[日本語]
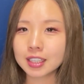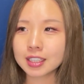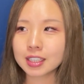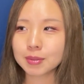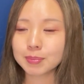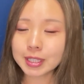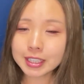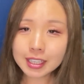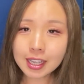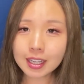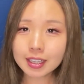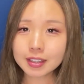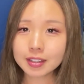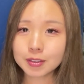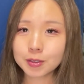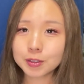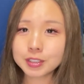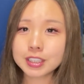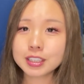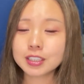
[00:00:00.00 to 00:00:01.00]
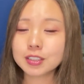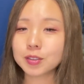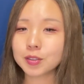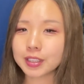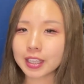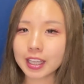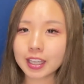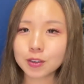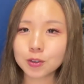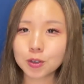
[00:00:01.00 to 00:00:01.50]
また、当日の
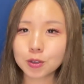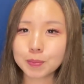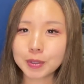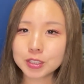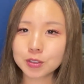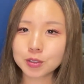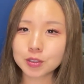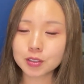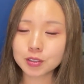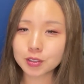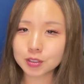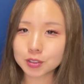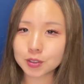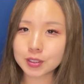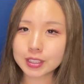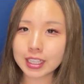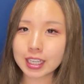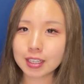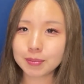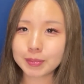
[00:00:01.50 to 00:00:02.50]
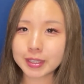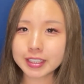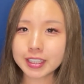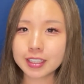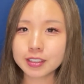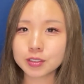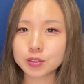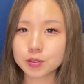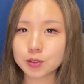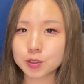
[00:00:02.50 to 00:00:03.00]
傾向、パドックの状態、馬
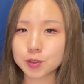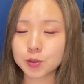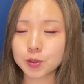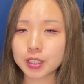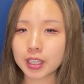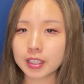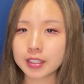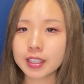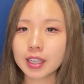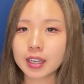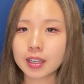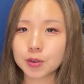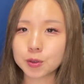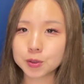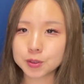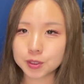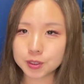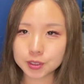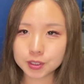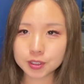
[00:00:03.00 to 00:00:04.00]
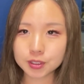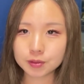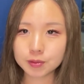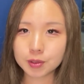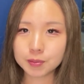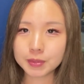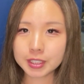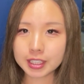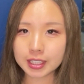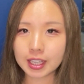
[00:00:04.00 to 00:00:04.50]
体重の増減やオッズ
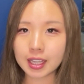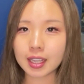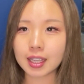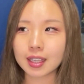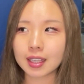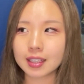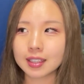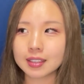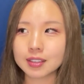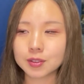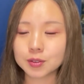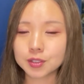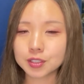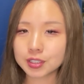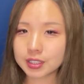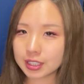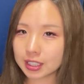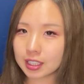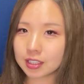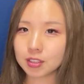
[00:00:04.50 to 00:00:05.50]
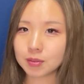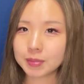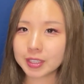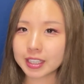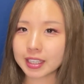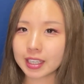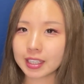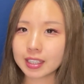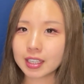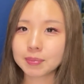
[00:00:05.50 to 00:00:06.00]
を見て、追加の馬
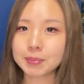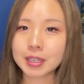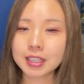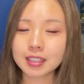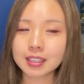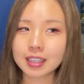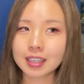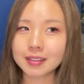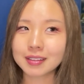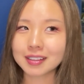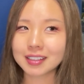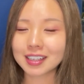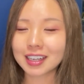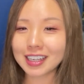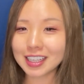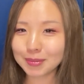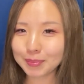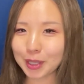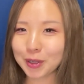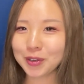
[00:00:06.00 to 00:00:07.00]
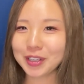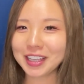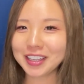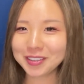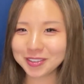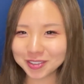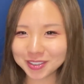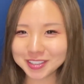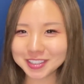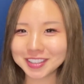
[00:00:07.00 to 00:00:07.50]
券や買い目を
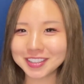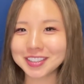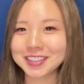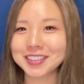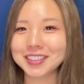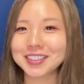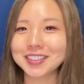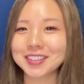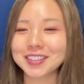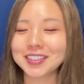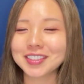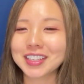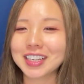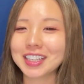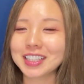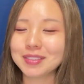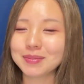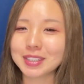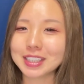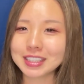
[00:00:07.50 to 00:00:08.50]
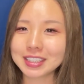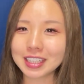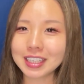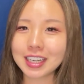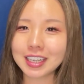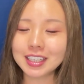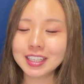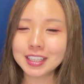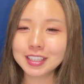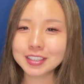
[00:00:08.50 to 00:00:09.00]
変更するということがありました
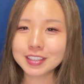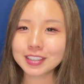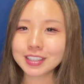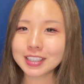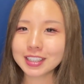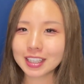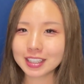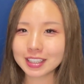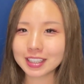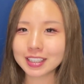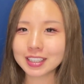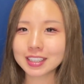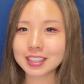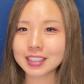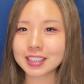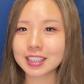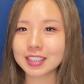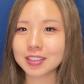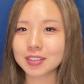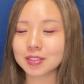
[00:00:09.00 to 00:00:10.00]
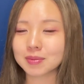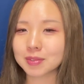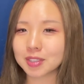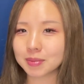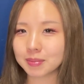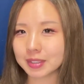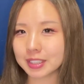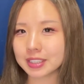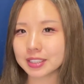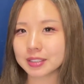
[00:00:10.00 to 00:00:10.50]
ら、ツイッターに書きたいと思い
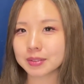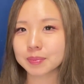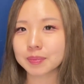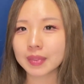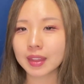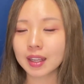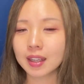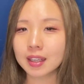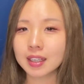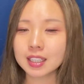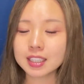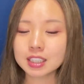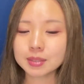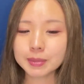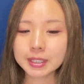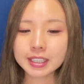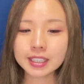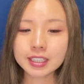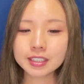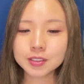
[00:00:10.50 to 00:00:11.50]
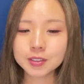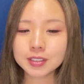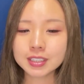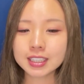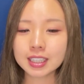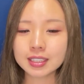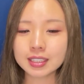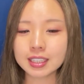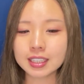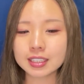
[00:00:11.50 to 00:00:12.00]
ます。締め切り直
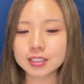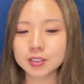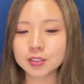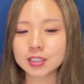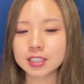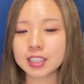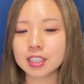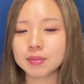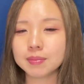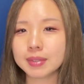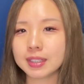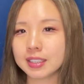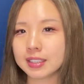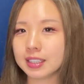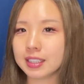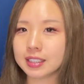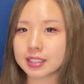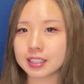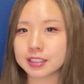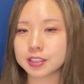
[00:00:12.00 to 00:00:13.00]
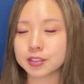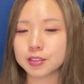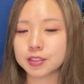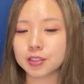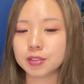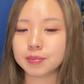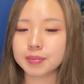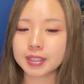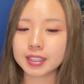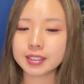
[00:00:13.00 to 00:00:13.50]
前に13番人気、
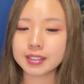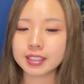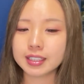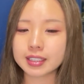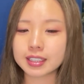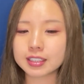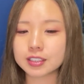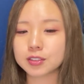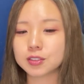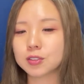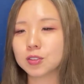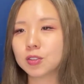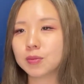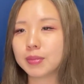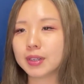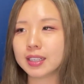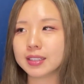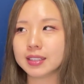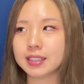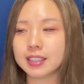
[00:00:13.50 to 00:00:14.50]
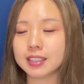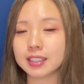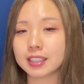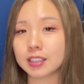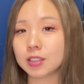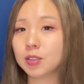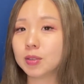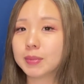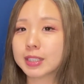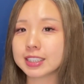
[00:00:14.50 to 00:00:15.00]
14番人気、15番人気
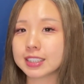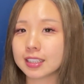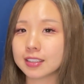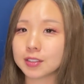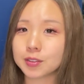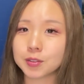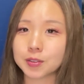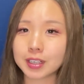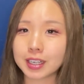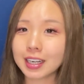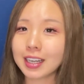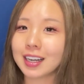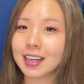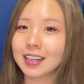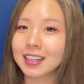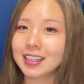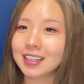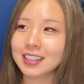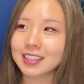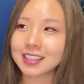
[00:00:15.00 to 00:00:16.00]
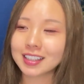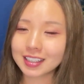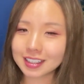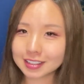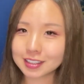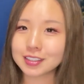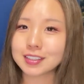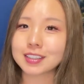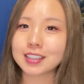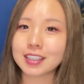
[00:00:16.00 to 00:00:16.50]
の、まあ、3等から
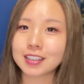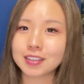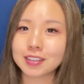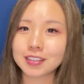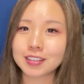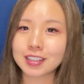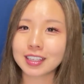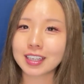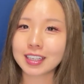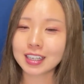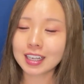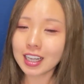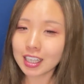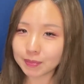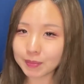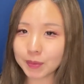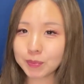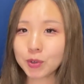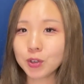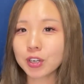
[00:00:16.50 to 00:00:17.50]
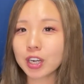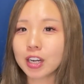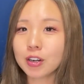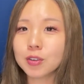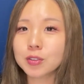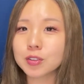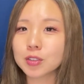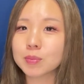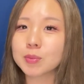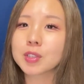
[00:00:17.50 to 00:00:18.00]
流すっていう買い目も買
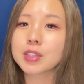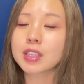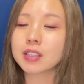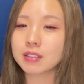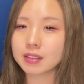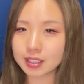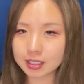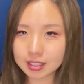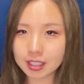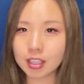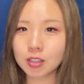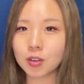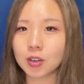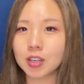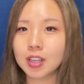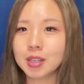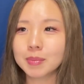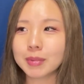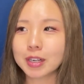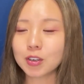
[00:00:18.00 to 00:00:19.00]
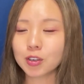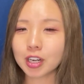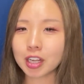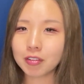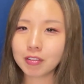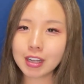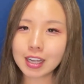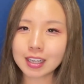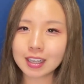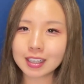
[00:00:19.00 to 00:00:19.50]
おうと思ってるんですけど、まあ、これ
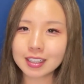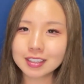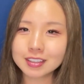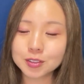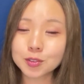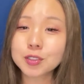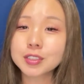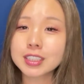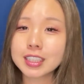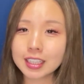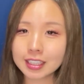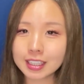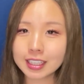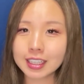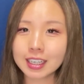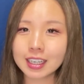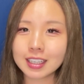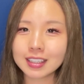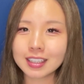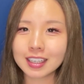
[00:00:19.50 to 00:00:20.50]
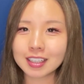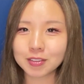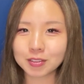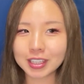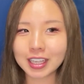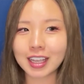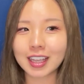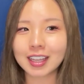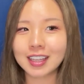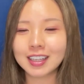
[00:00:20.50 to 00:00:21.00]
は直前に買いたいの
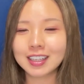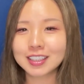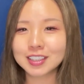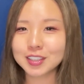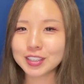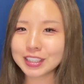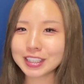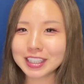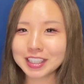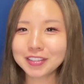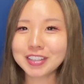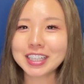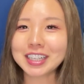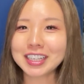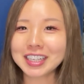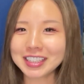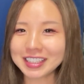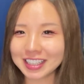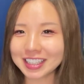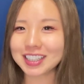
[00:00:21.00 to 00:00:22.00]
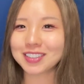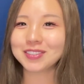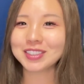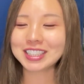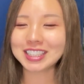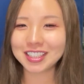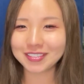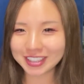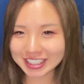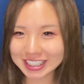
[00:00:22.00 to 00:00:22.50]
で、ツイッターでは書かないかも
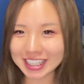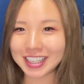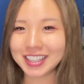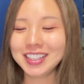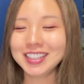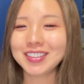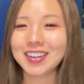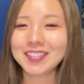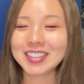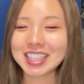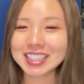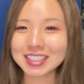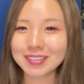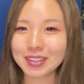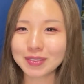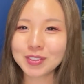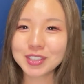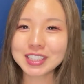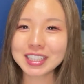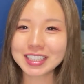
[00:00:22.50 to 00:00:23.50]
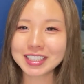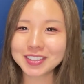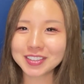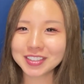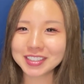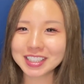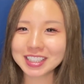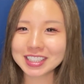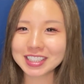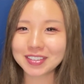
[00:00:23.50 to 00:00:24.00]
しれません。皆様も参
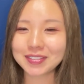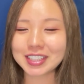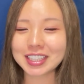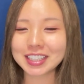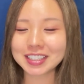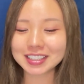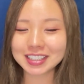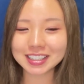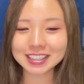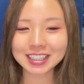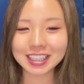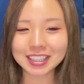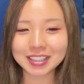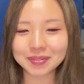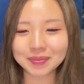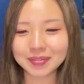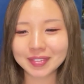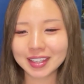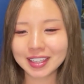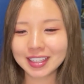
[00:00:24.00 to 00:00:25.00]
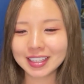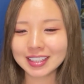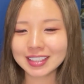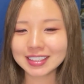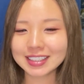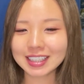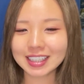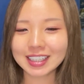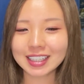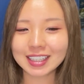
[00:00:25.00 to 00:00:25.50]
考にしてみてください。
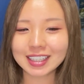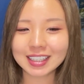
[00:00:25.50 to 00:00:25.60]
じゃ